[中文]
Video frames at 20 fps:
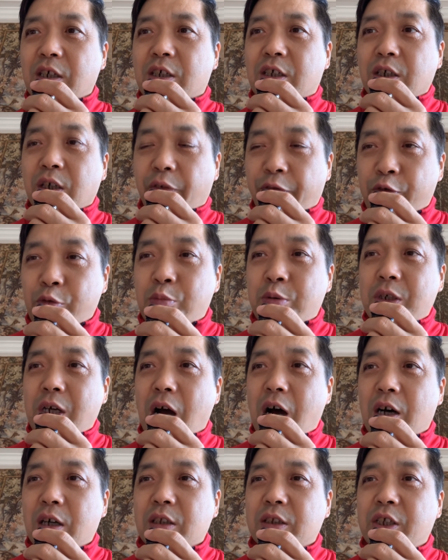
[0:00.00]
葛副部
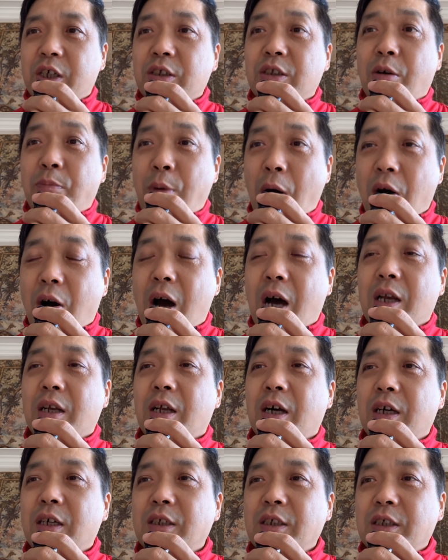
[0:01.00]
长听到报案
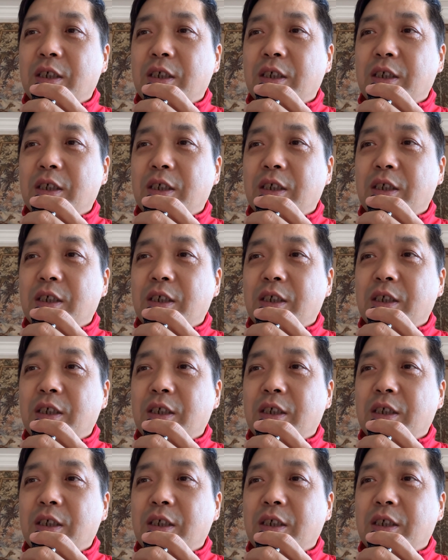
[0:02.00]
了，